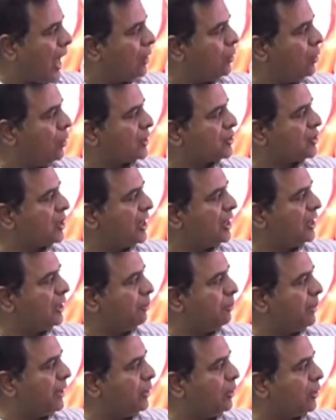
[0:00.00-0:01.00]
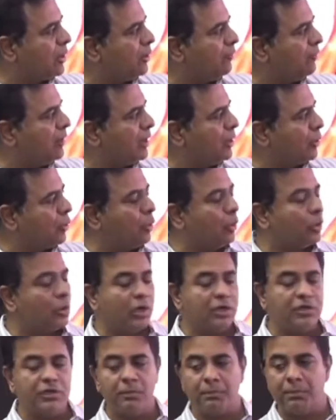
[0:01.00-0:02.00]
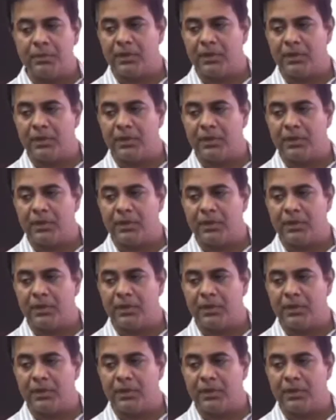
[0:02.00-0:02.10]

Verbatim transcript: ఆరు లక్షల డెబ్భై ఒక్క వేల కోట్లు అని